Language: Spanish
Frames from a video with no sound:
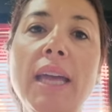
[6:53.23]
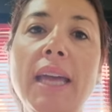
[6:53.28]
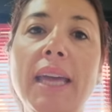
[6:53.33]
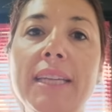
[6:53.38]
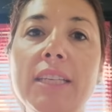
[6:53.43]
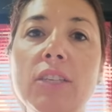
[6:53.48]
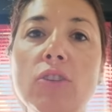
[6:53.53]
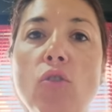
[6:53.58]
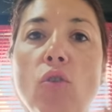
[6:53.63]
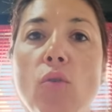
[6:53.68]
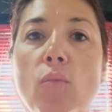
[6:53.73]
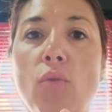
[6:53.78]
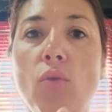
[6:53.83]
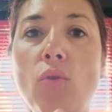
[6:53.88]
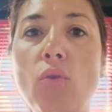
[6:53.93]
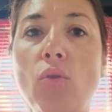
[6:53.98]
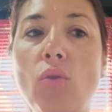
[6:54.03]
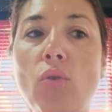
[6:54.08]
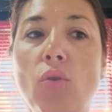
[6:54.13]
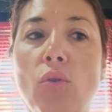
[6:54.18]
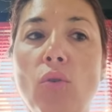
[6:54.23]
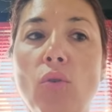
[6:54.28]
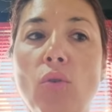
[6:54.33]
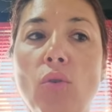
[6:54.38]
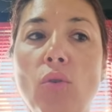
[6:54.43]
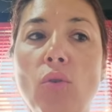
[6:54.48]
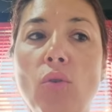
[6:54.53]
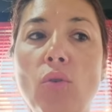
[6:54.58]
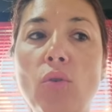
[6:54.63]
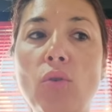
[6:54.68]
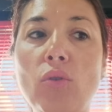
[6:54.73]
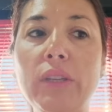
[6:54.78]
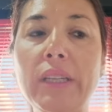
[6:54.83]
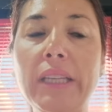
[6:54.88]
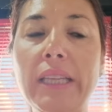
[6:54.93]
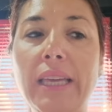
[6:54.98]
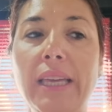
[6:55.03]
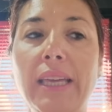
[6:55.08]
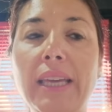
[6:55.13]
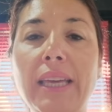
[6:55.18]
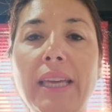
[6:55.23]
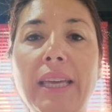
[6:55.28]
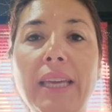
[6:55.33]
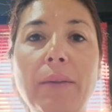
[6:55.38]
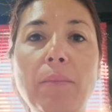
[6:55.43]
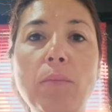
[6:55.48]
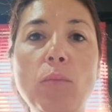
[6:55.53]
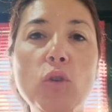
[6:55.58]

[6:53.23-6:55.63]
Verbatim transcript: es como que